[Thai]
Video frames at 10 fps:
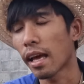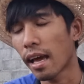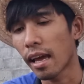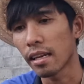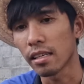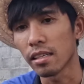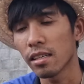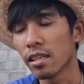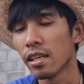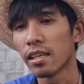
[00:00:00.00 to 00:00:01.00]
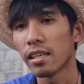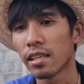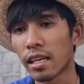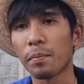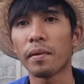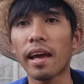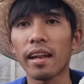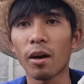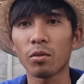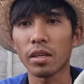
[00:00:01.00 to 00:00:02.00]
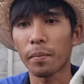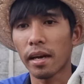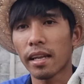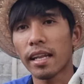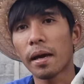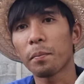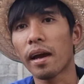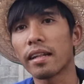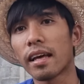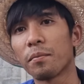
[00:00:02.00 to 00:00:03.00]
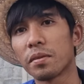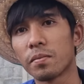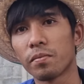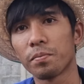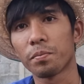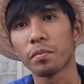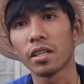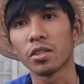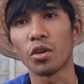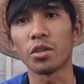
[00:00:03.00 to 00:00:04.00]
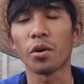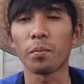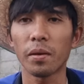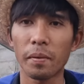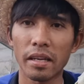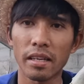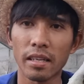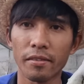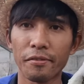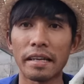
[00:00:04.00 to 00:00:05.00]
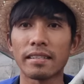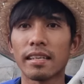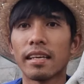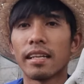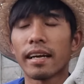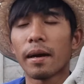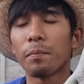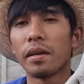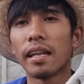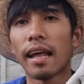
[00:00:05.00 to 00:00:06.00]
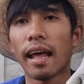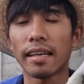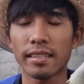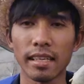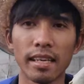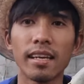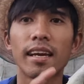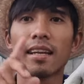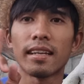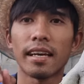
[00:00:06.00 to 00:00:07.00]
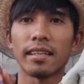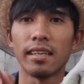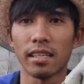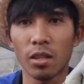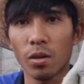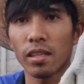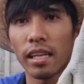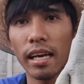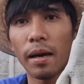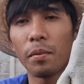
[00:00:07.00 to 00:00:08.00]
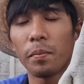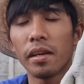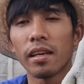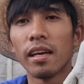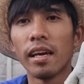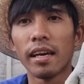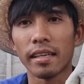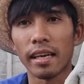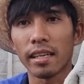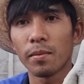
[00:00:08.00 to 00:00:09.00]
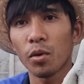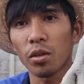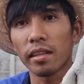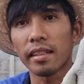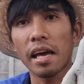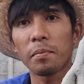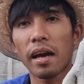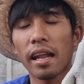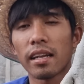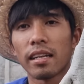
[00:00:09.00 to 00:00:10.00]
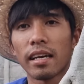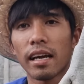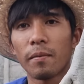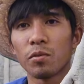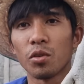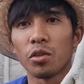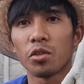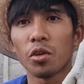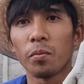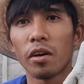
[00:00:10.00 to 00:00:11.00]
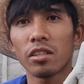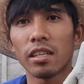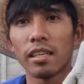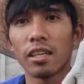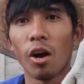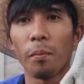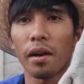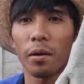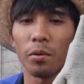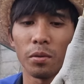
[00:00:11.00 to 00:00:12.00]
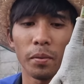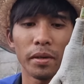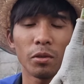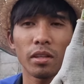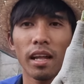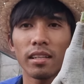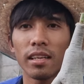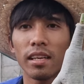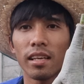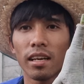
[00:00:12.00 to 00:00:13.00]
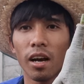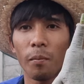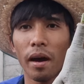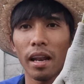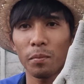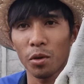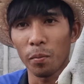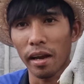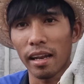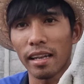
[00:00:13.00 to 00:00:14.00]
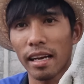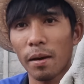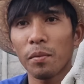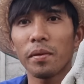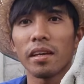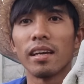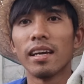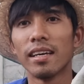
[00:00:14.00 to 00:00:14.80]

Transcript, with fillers: หน้าหรือคลิปหน้าเราจะมาแนะนำการทำชนชมที่เป็นแฟนซีนะครับ มีหลายๆสีในหนึ่งต้นนะครับพี่ๆอย่าลืมกดติดตามกันนะครับสวนชนชมน้องจรินขอบพระคุณพี่ๆทุกท่านที่เข้ามารับชมกันนะครับพี่ๆ